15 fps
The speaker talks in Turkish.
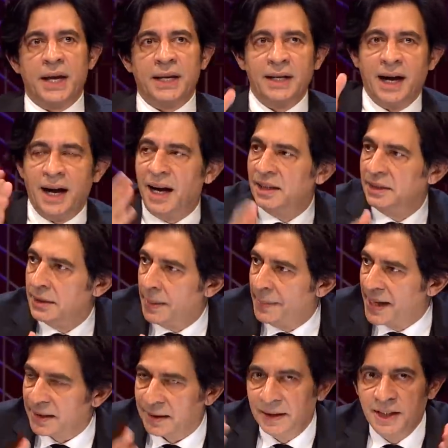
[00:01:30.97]
Yani
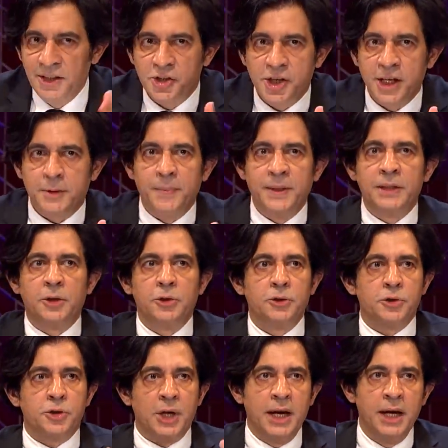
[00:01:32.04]
anlamak, linç etmeden
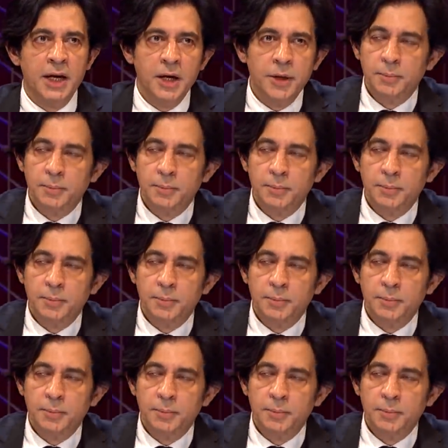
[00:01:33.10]
önce